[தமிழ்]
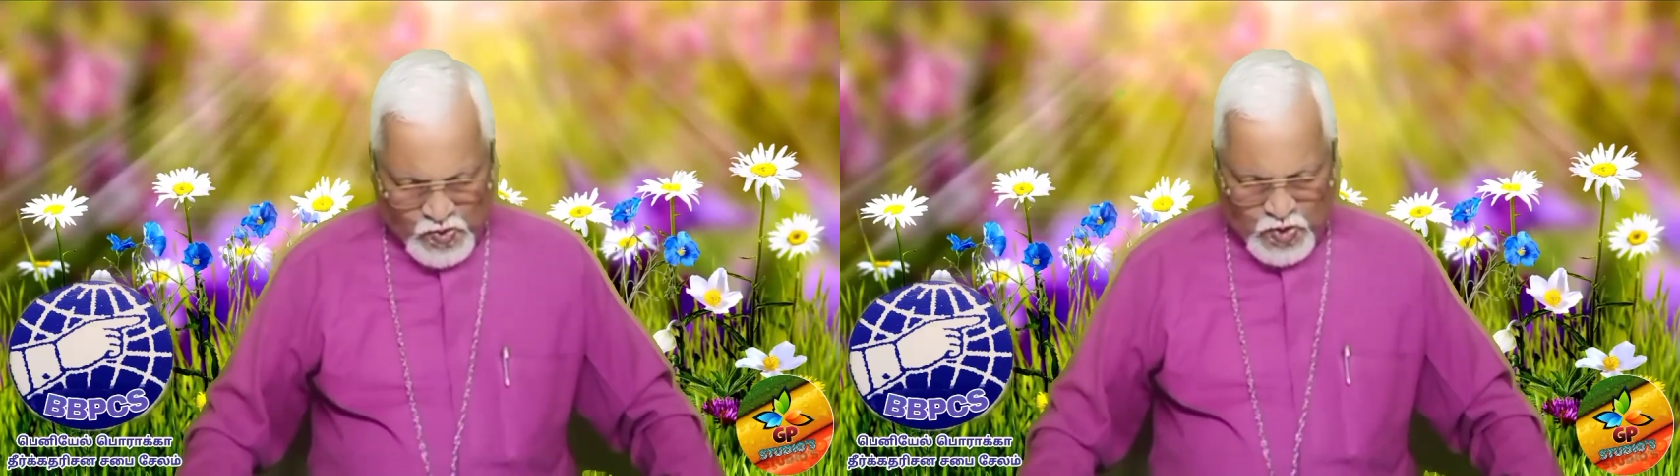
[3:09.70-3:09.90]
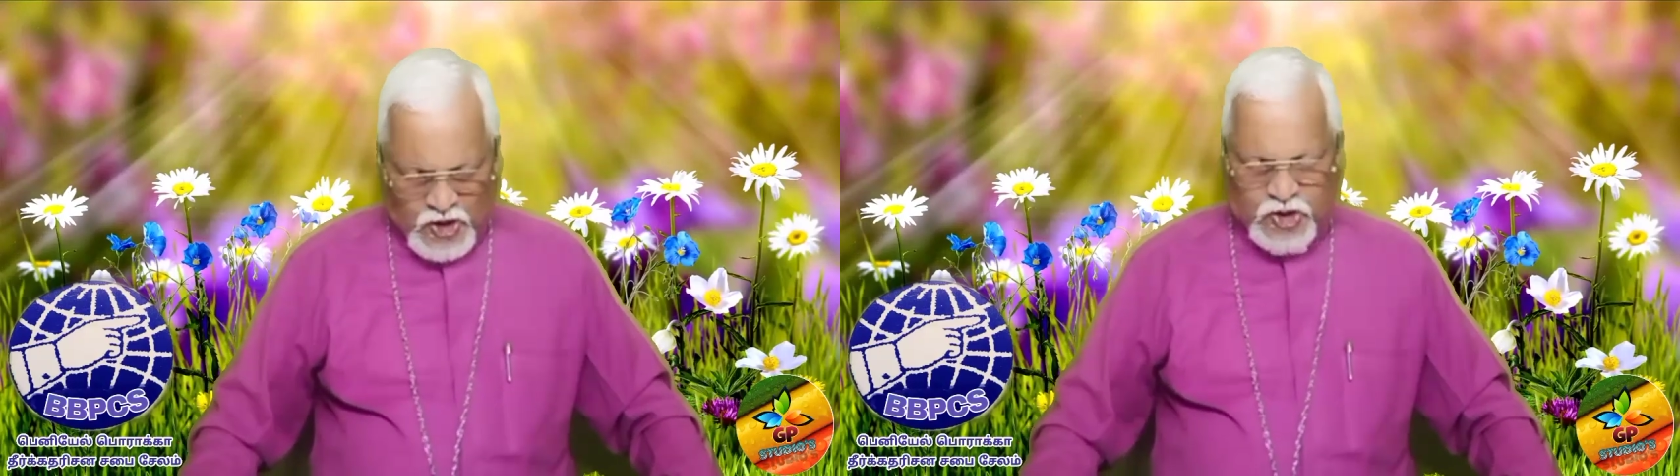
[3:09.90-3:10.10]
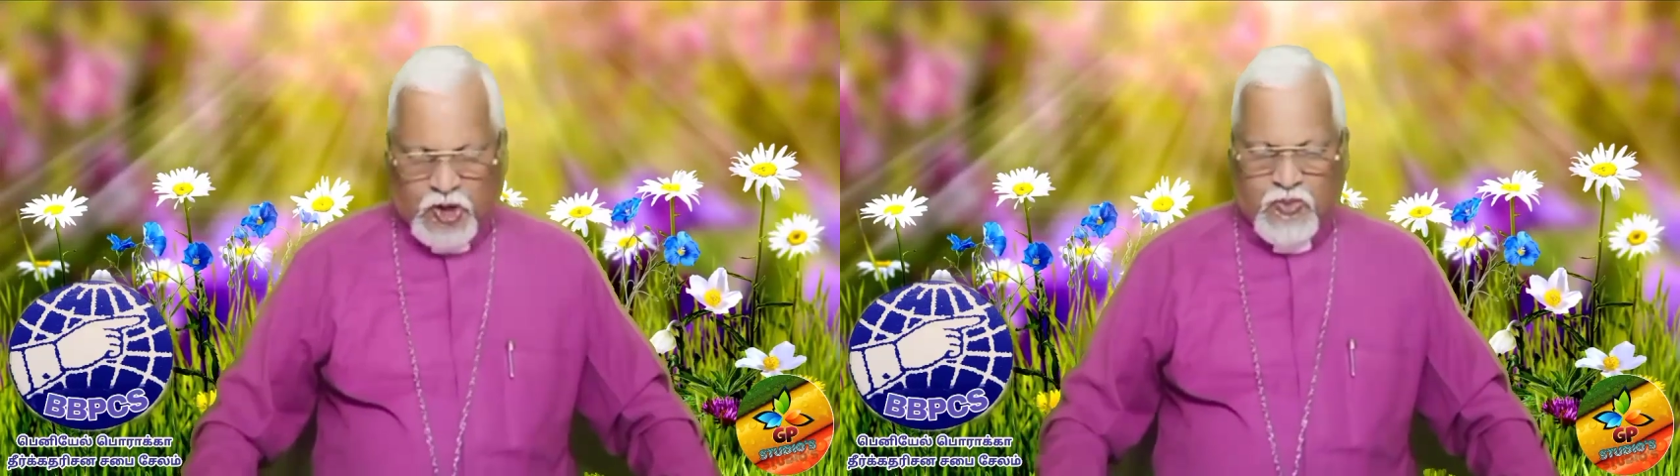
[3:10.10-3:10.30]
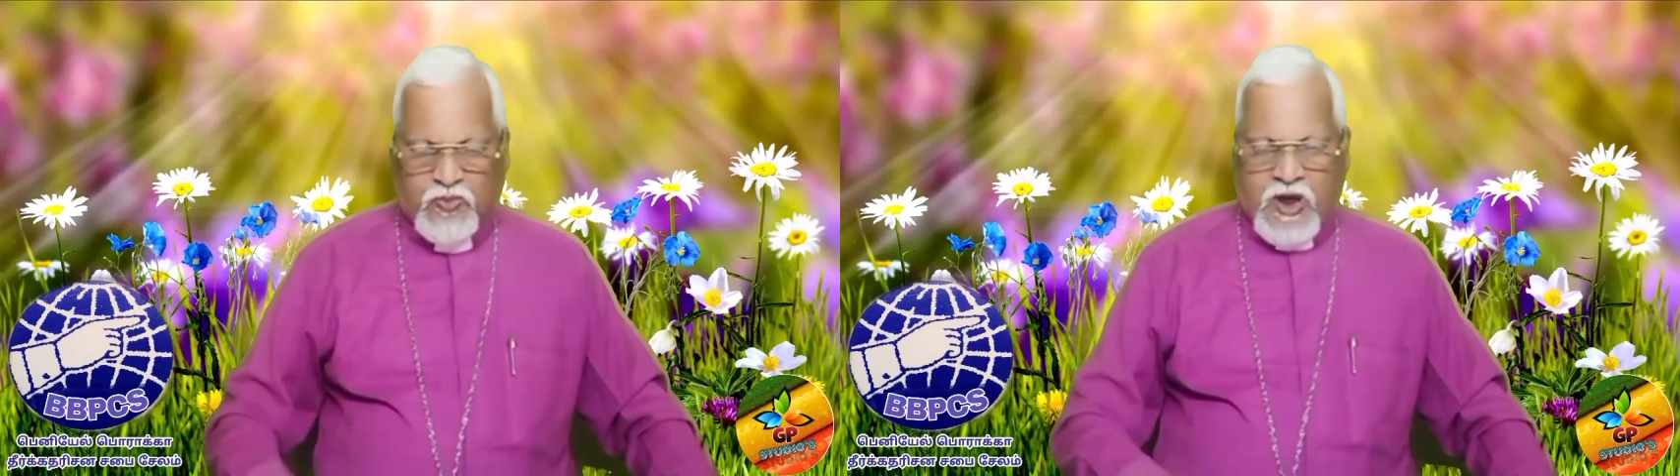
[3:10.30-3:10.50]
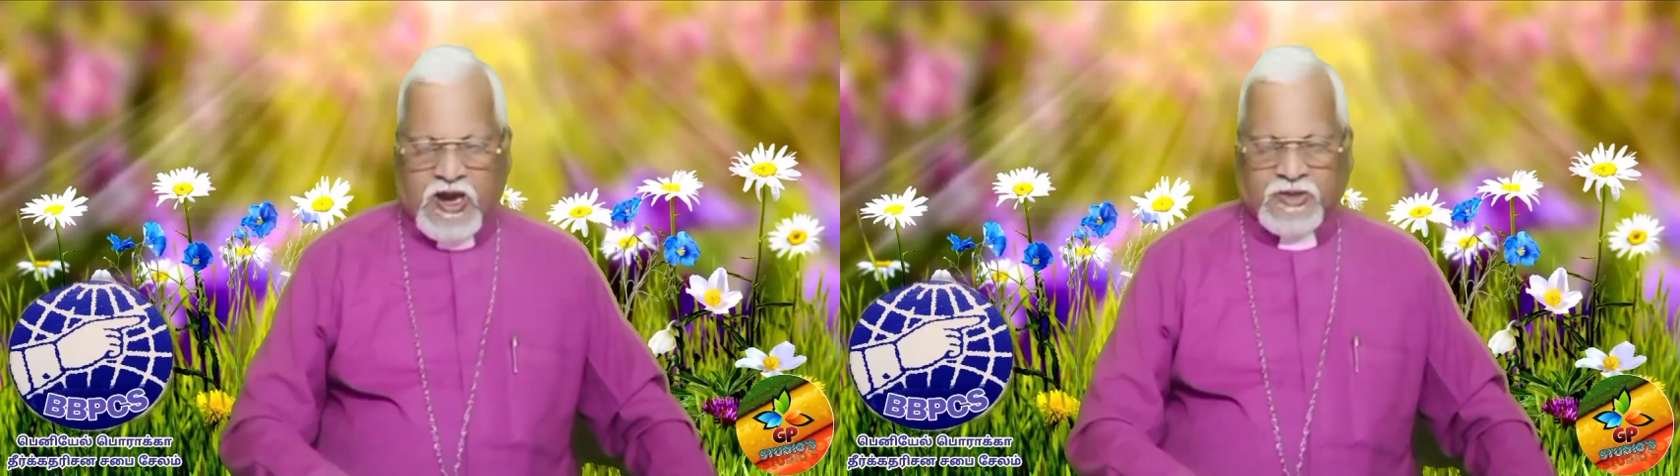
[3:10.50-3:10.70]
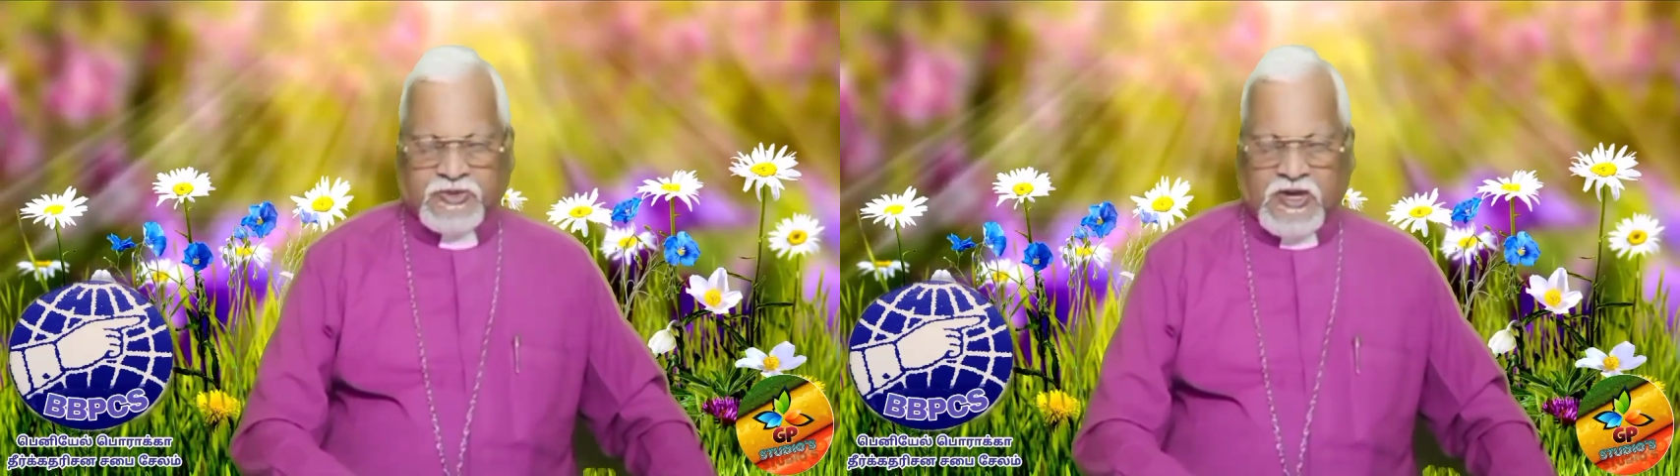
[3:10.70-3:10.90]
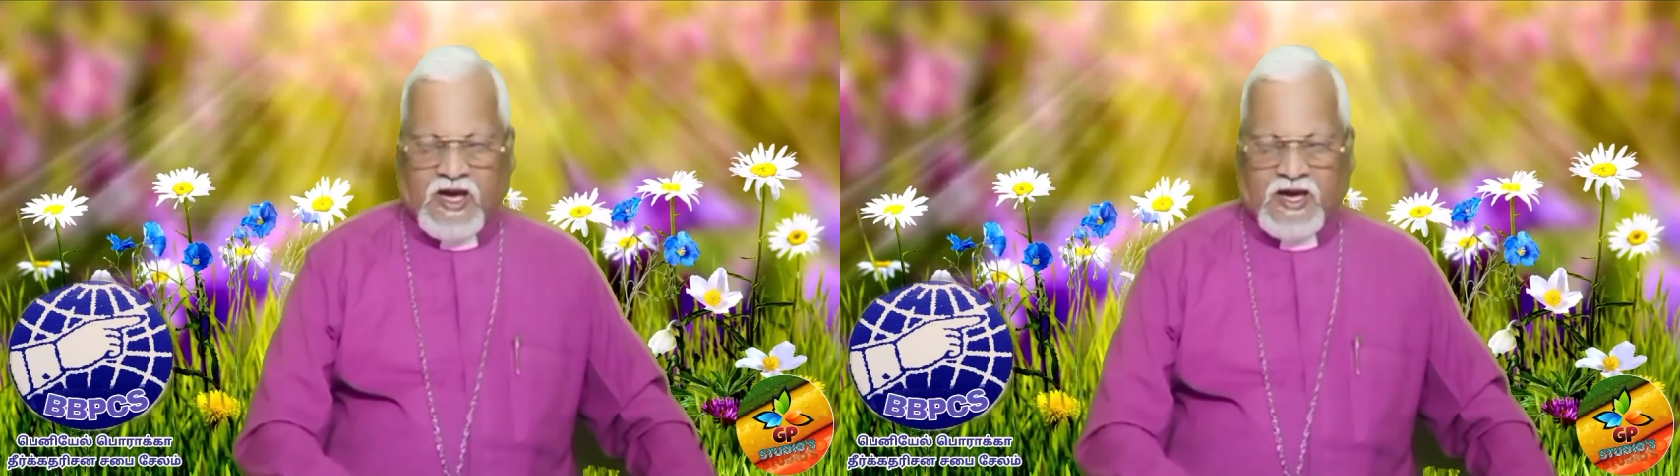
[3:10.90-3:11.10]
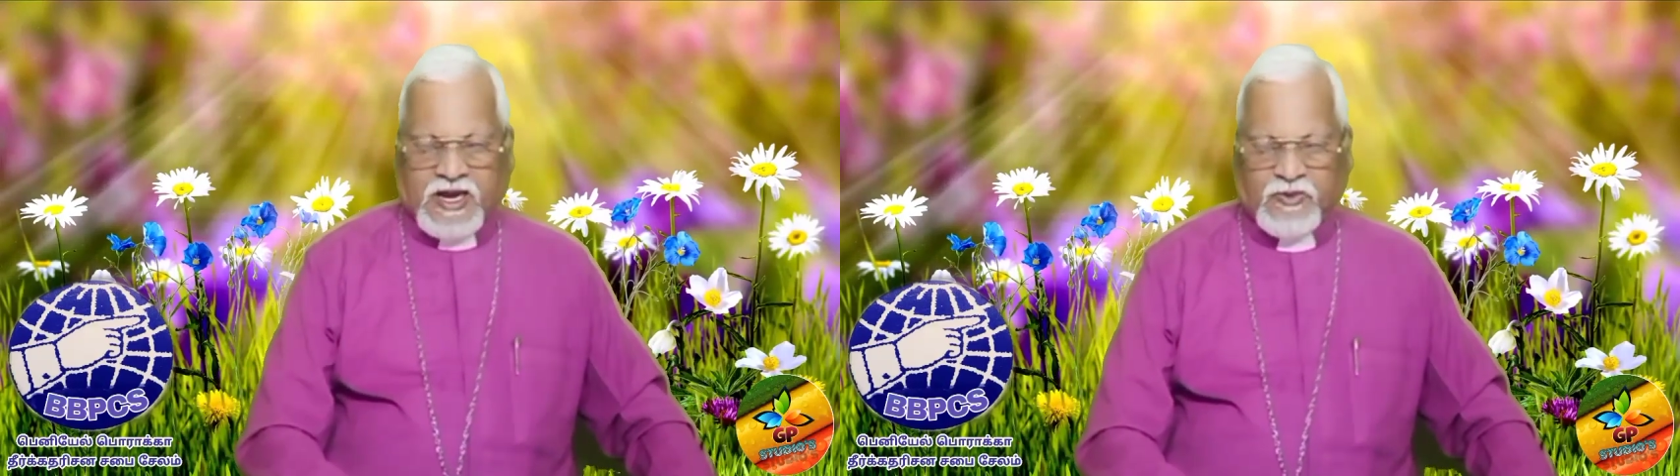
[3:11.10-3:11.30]
உனக்கு உண்டாக
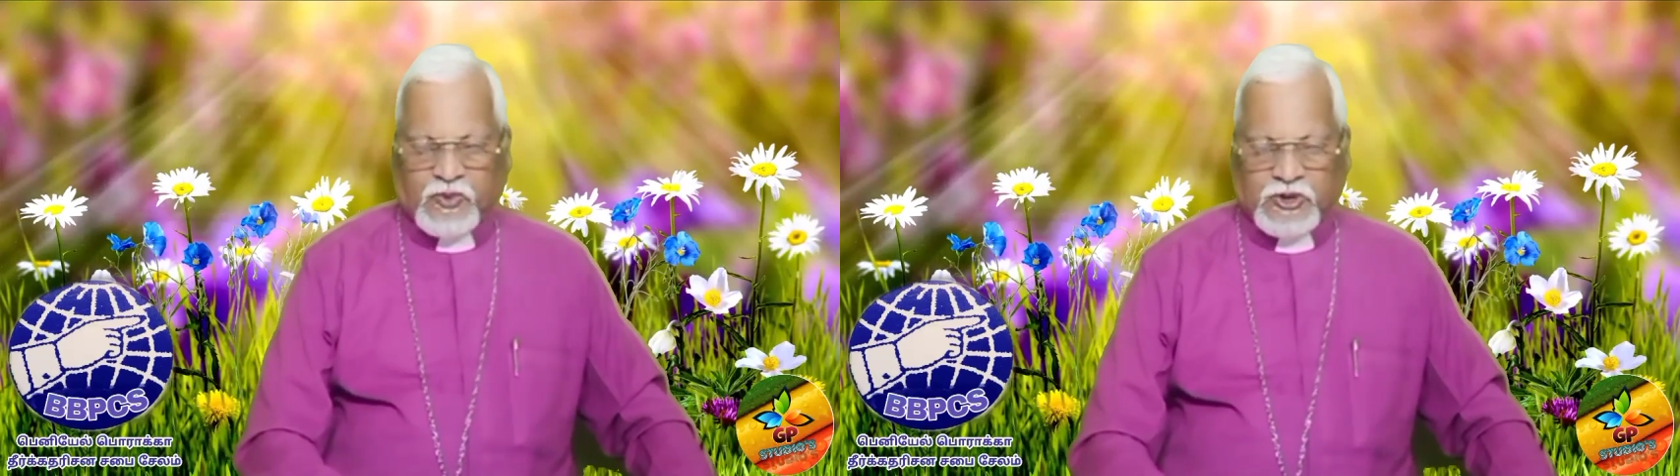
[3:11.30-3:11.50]
தாரை